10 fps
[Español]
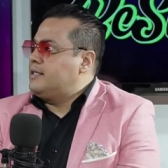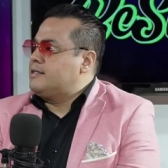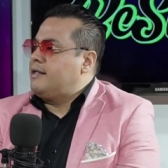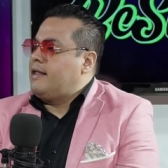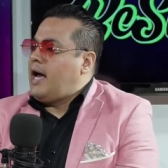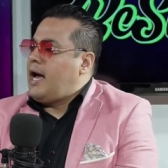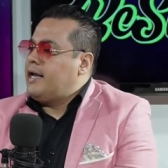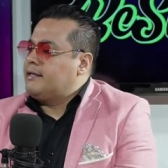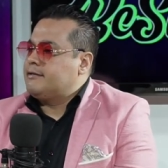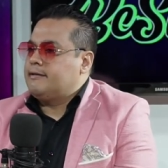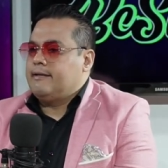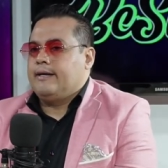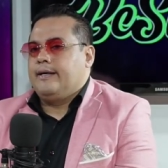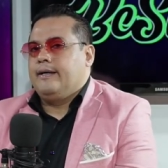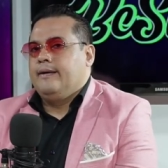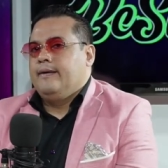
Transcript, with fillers: se da este,